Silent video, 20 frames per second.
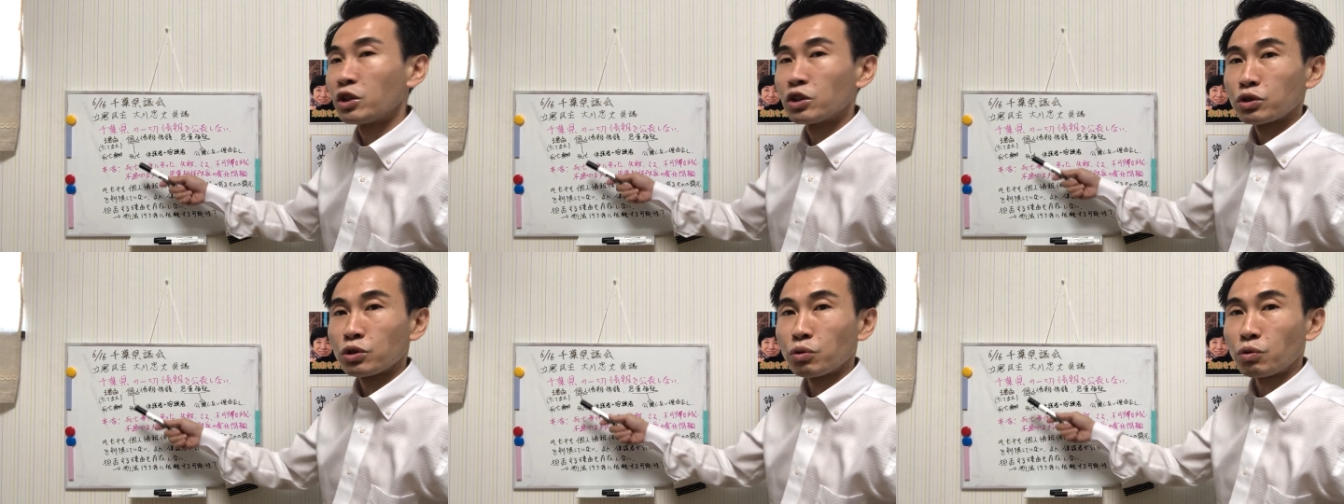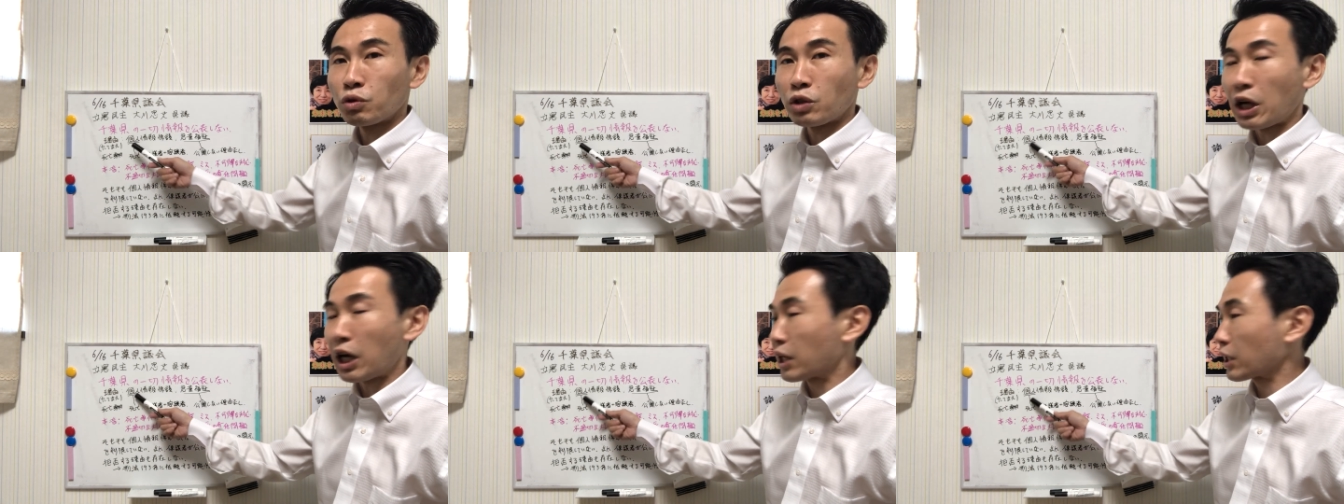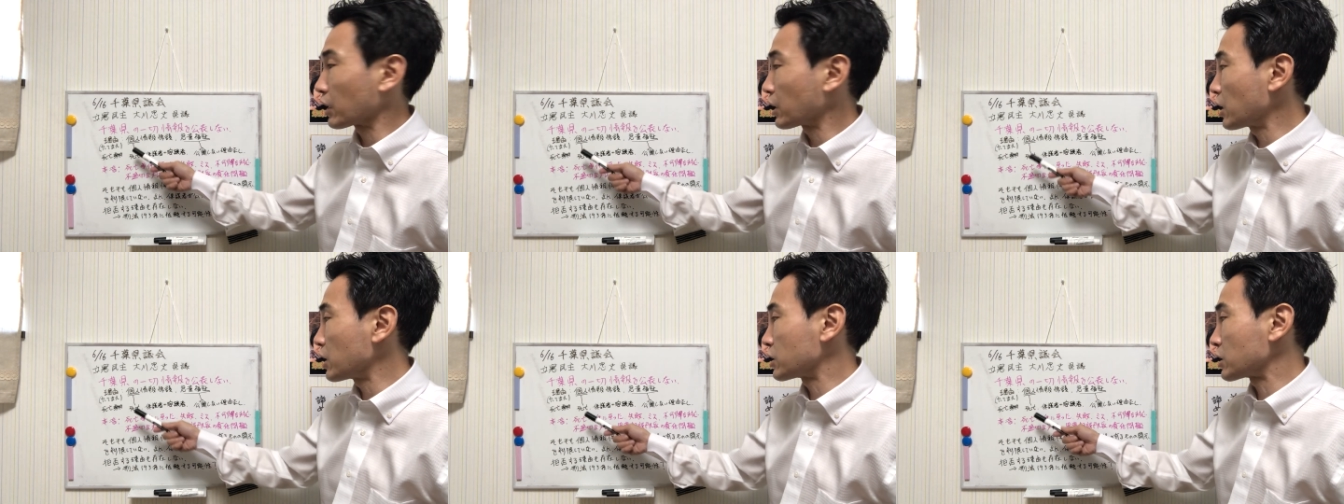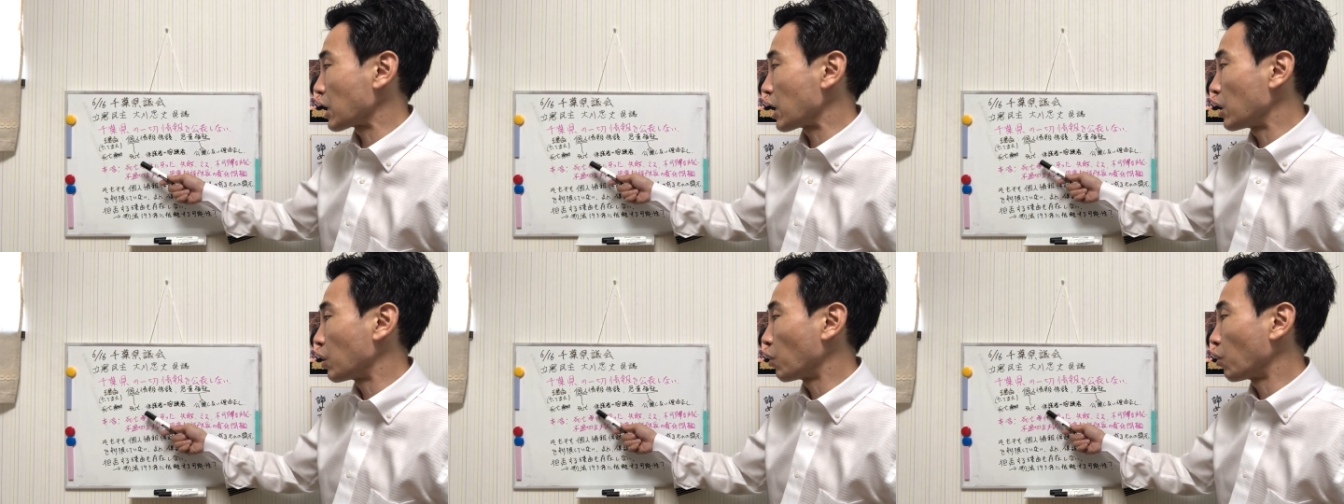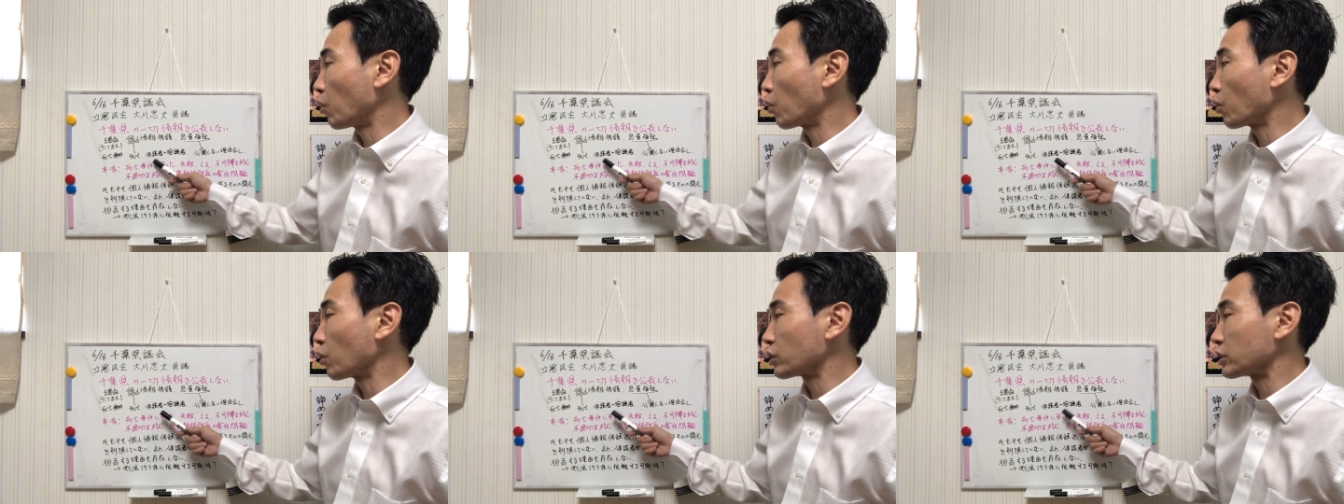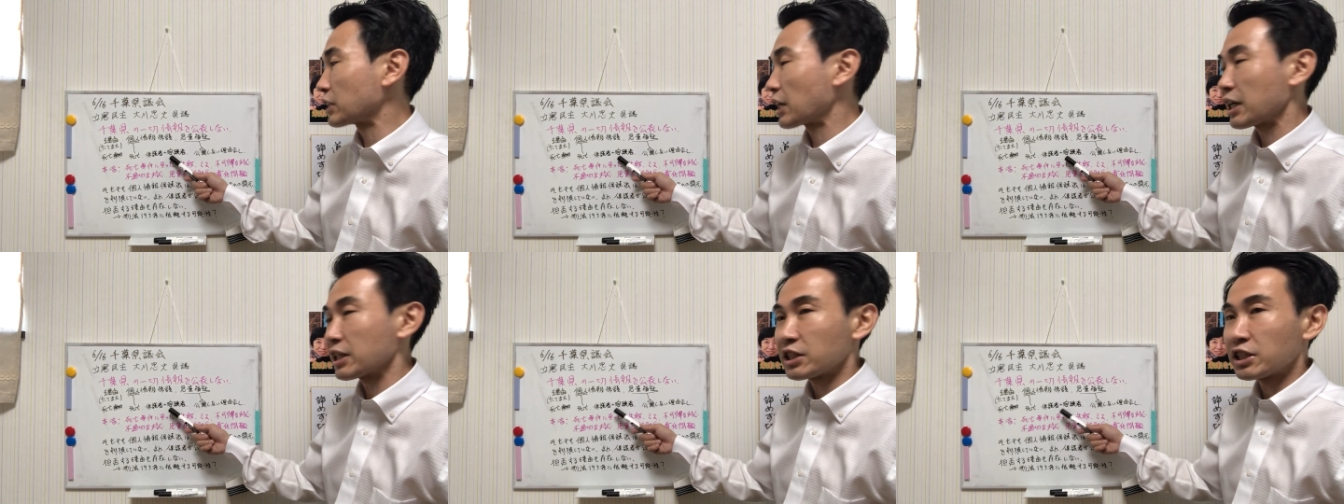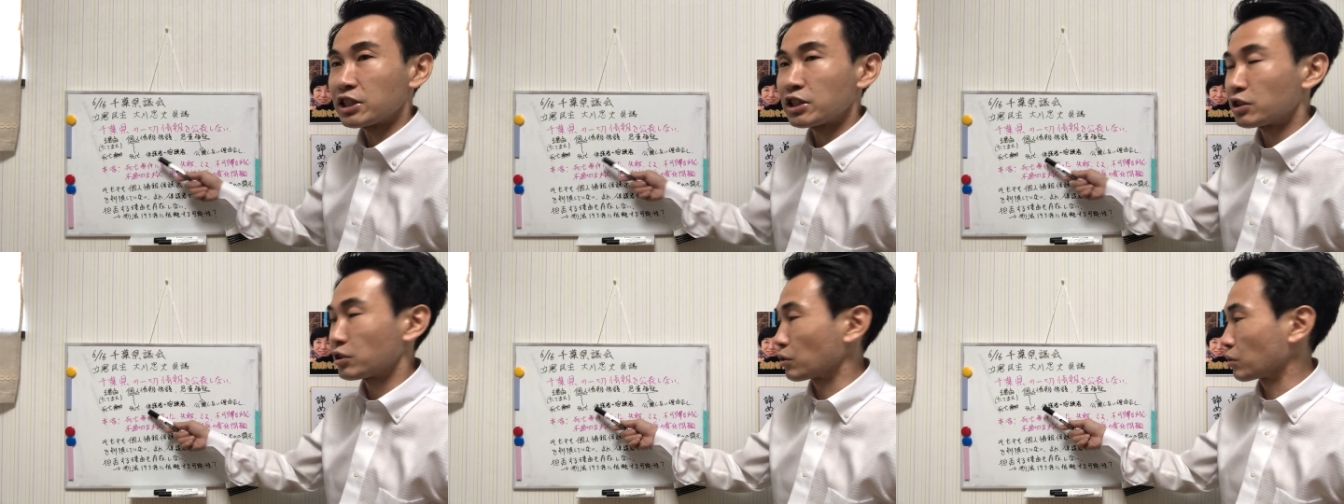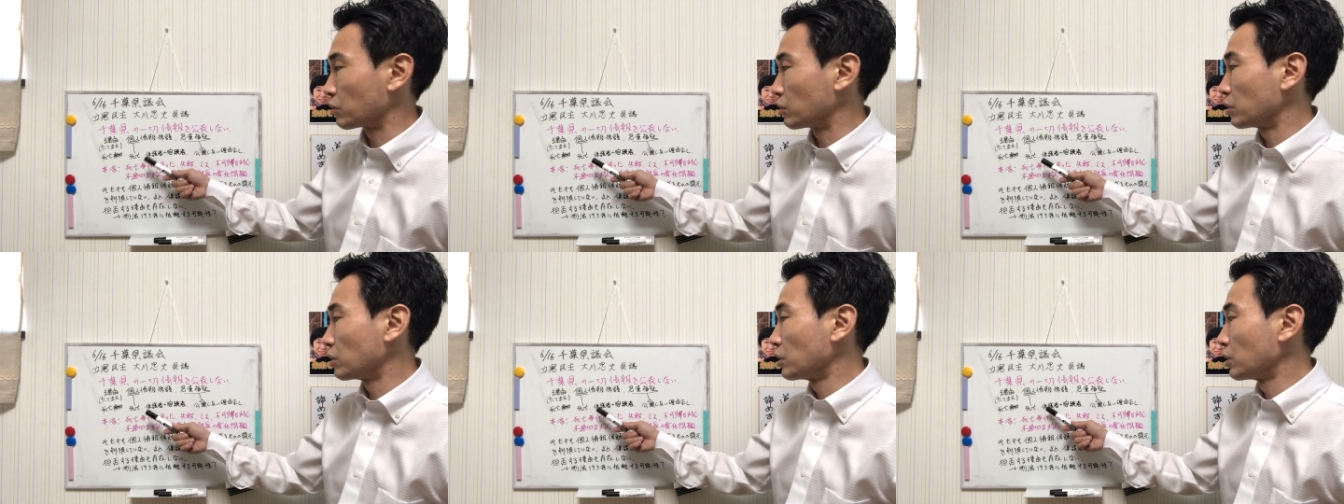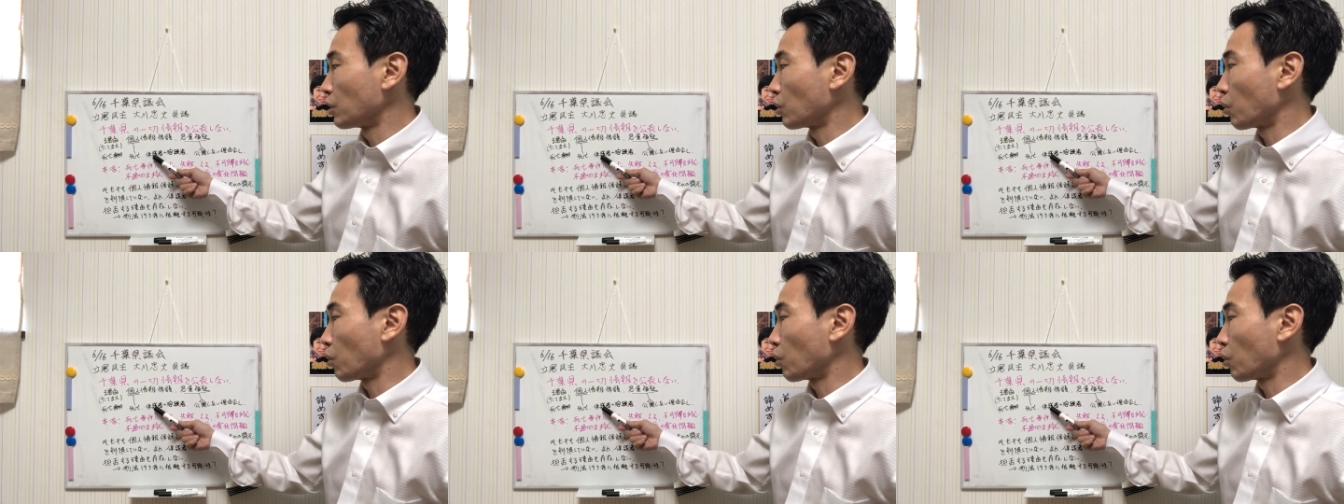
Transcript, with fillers: その関係者保護者親族